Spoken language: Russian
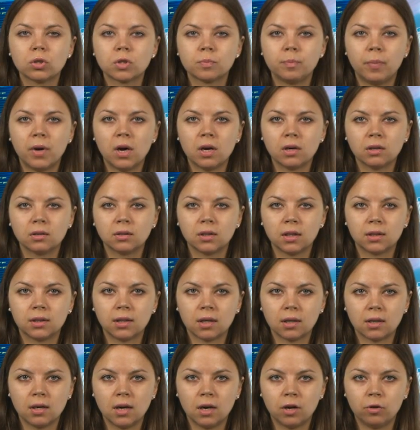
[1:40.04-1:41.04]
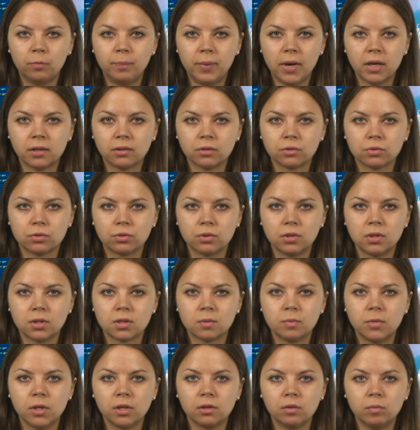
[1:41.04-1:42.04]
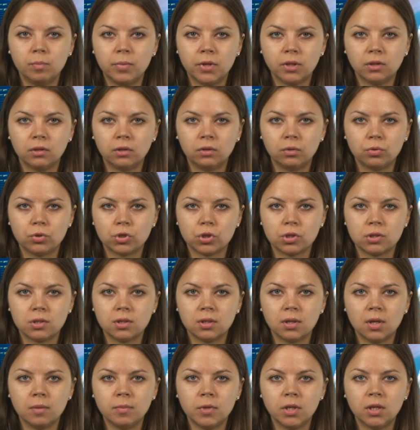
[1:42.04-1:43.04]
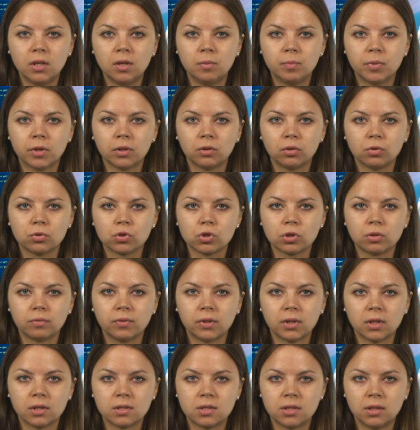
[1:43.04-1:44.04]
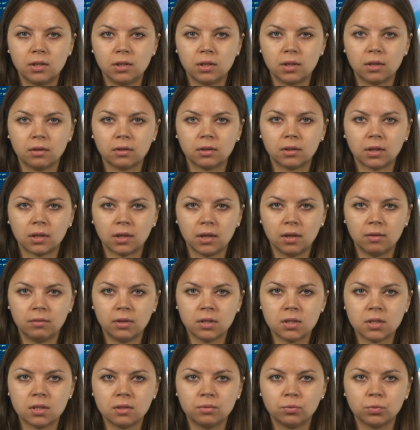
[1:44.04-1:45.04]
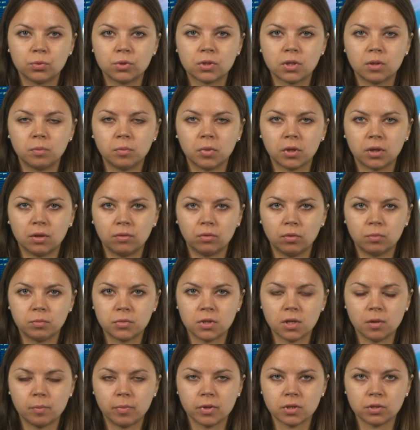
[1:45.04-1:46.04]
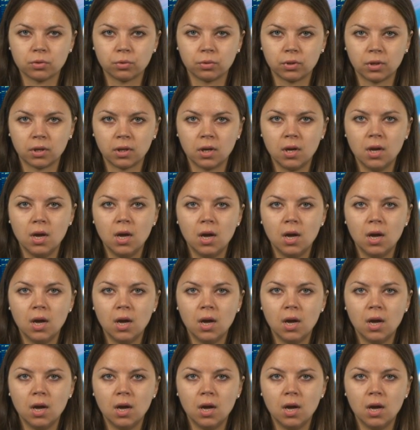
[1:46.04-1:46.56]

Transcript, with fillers: пары на торгах в пятницу не изменил предыдущей динамики и продолжил волатильно торговаться в узком боковом диапазоне,